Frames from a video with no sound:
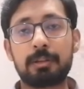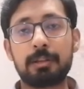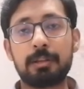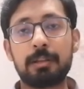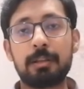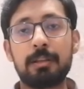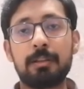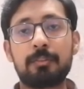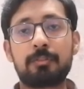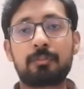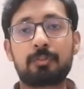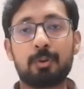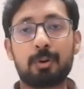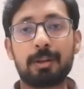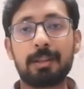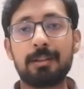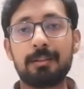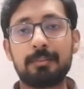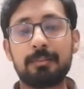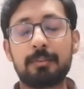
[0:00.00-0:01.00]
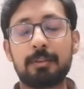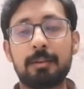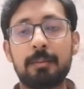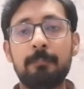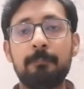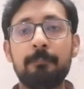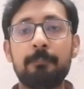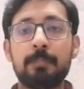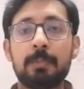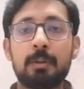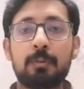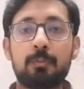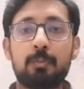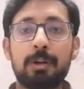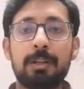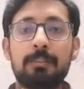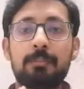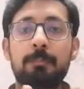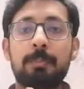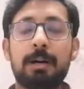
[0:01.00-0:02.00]
के हिस्टोरियंस हैं
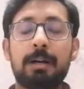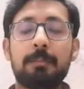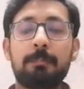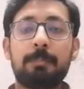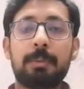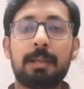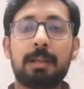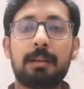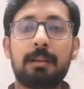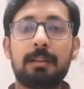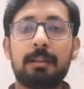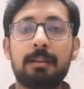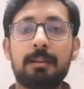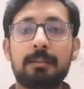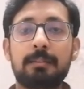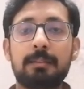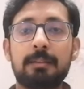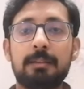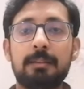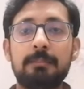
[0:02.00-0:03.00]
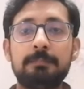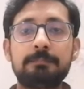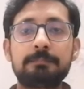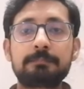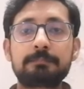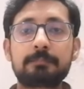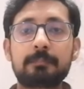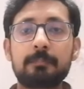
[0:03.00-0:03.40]
वो इस बात पे एग्री करते हैं